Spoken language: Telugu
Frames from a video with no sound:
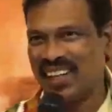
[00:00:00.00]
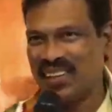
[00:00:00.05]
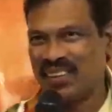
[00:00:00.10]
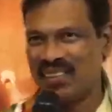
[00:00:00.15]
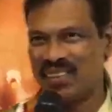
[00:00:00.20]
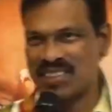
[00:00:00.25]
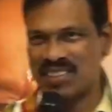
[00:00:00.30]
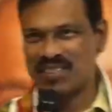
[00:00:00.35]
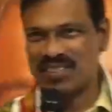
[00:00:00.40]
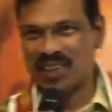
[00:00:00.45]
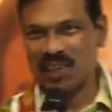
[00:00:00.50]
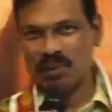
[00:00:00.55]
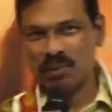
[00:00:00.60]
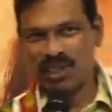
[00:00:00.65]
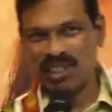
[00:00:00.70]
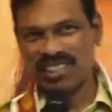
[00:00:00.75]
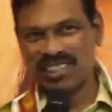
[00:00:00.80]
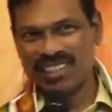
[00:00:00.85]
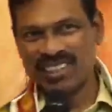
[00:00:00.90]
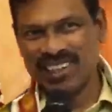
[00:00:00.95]
ఐ వాజ్ వెరీ
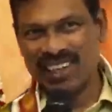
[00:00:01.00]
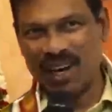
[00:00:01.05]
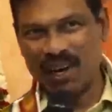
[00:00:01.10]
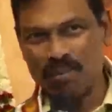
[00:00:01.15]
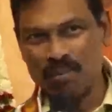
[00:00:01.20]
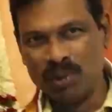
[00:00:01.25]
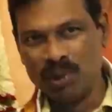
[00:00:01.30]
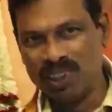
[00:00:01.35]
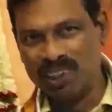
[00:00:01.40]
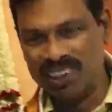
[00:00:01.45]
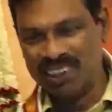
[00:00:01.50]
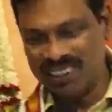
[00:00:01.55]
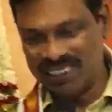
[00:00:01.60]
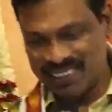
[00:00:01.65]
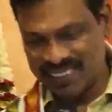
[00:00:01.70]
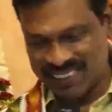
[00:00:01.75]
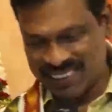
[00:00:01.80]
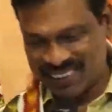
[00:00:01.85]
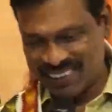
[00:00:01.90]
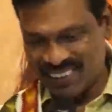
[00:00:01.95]
మచ్ హంబుల్డ్
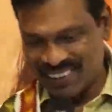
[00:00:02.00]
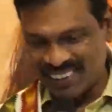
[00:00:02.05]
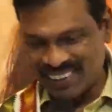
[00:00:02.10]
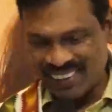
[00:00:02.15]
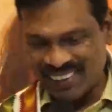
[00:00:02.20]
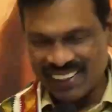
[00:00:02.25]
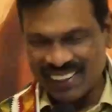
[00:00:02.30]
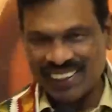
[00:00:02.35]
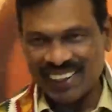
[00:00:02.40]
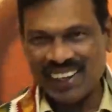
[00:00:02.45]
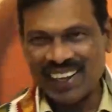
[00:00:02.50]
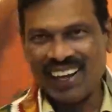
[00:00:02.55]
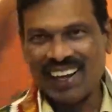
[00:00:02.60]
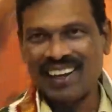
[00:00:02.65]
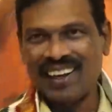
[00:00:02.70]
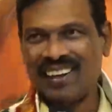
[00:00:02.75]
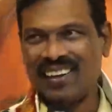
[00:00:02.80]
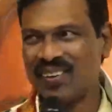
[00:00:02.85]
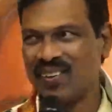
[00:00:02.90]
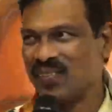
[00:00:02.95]

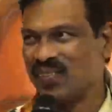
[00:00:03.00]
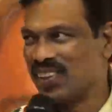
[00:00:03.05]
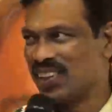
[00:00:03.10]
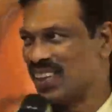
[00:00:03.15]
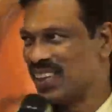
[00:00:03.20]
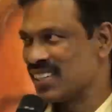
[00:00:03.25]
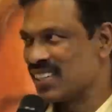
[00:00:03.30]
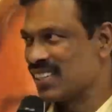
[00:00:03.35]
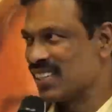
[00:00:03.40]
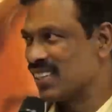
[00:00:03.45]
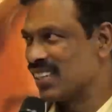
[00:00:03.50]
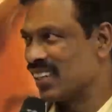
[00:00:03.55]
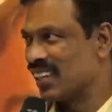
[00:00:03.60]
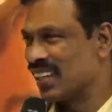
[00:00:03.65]
విత్ దిస్